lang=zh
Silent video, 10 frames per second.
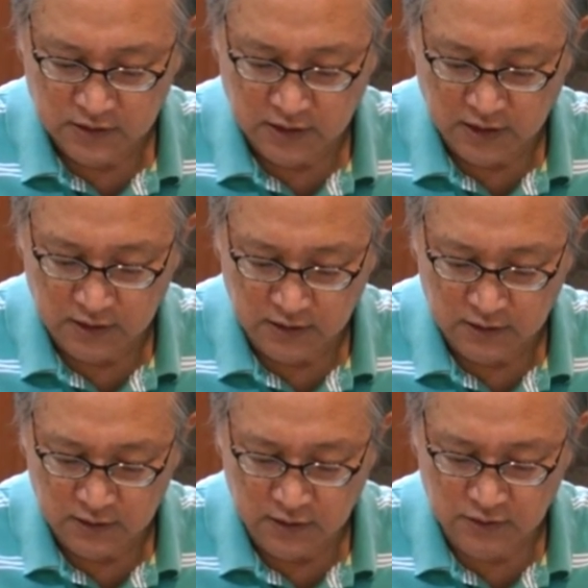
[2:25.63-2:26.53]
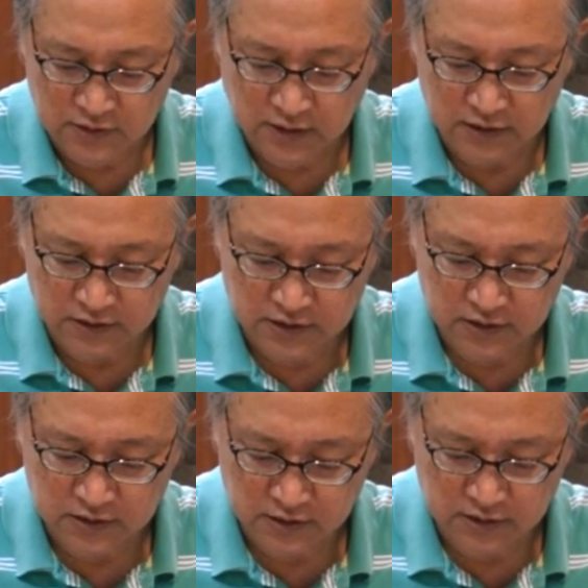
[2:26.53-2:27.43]
在耶耶路撒冷
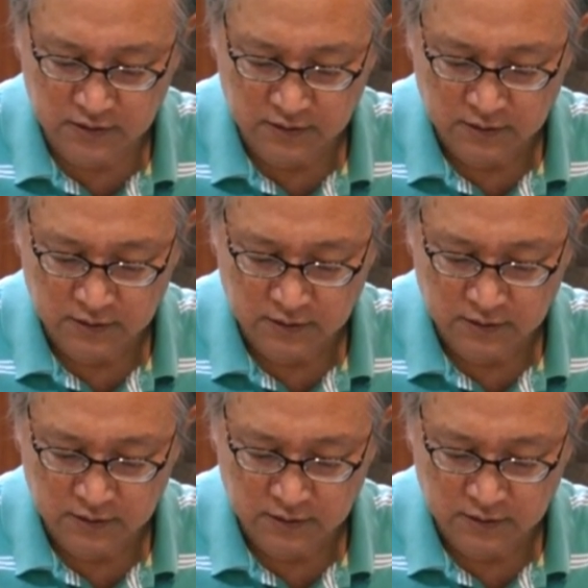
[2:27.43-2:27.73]
献祭。